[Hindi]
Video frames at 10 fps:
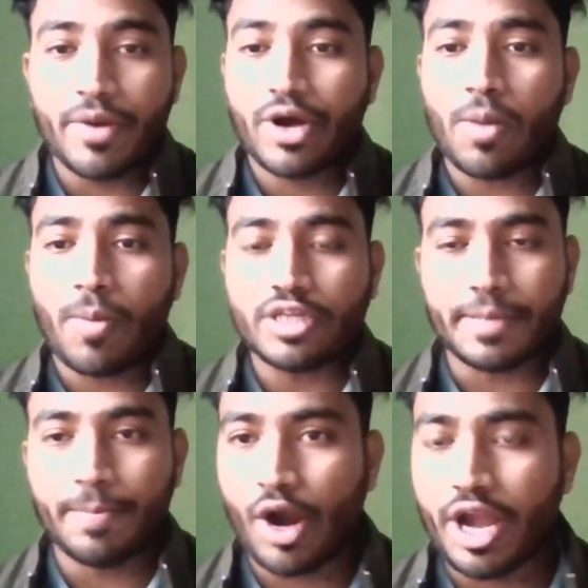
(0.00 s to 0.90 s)
एक और बहुत
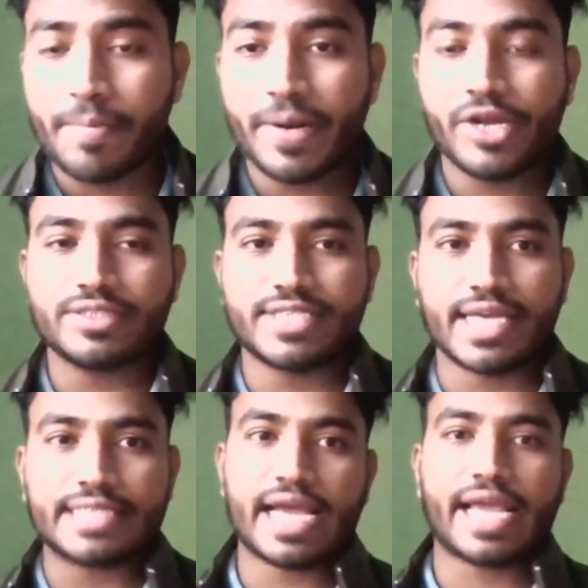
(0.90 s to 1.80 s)
इंपॉर्टेंट वीडियो जैसा